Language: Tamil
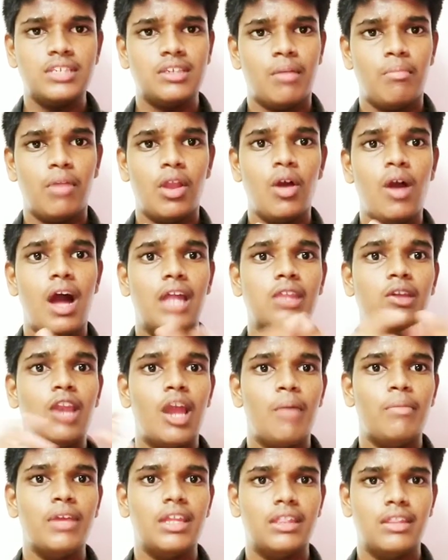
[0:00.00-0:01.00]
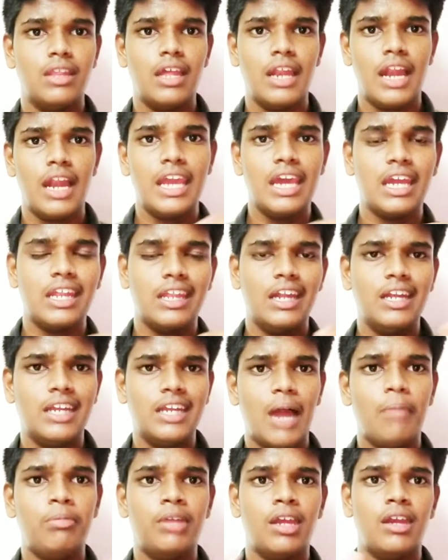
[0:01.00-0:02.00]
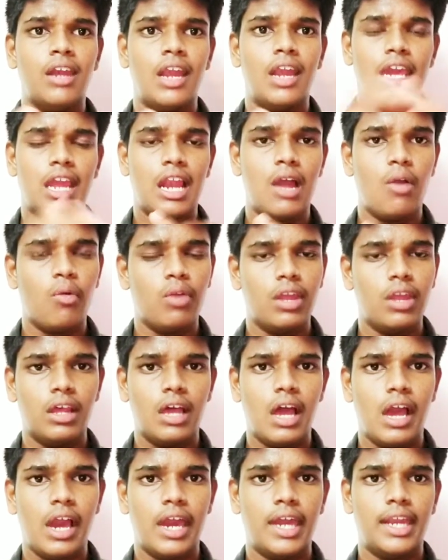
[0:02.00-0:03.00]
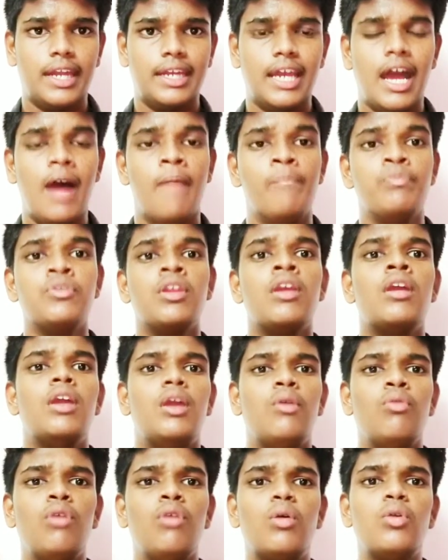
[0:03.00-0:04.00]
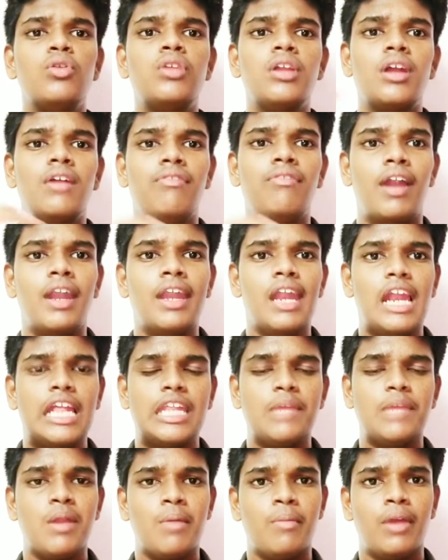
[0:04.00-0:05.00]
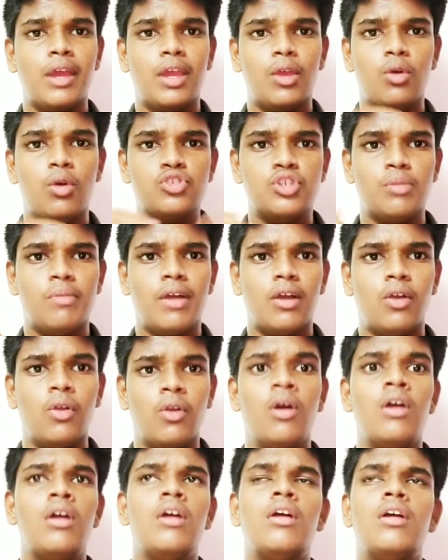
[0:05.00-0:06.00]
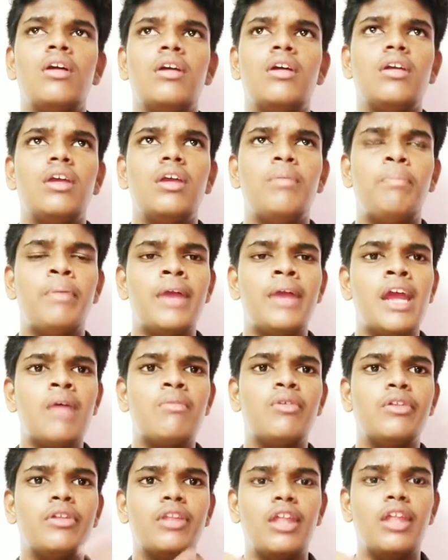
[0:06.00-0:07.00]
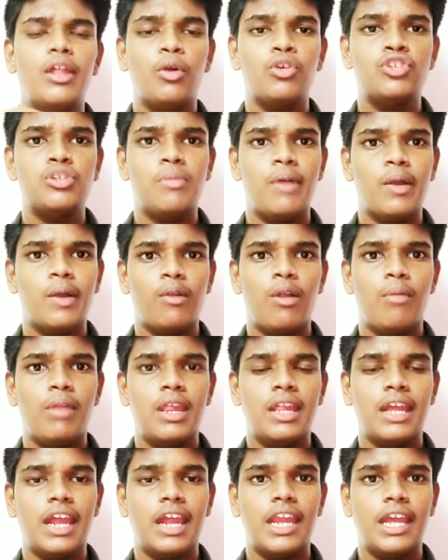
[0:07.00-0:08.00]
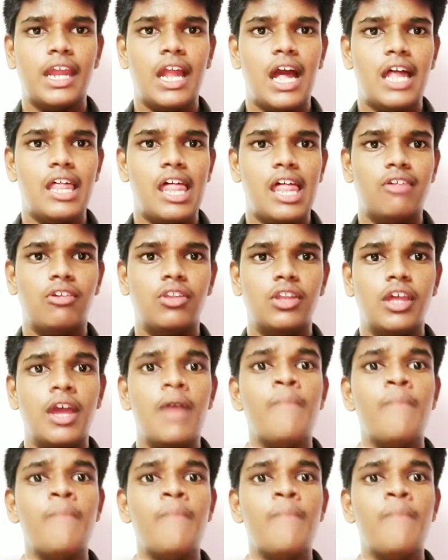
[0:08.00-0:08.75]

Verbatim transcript: சம்பளம் அது இல்லாமல் இந்த நடிகர் தான் டாப் டென் நடிகர்களாகவும் இருக்காங்க கரெக்டாக இவங்க கொடுத்துருக்க ஃபண்ட் எல்லாத்தையுமே நம்ம யோசிச்சு பார்க்கணும் இப்போ ஏன் நம்ம வந்து யோசிச்சு பார்க்குறோம் அப்படின்னு கேட்டிங்கன்னா அதாவது வந்து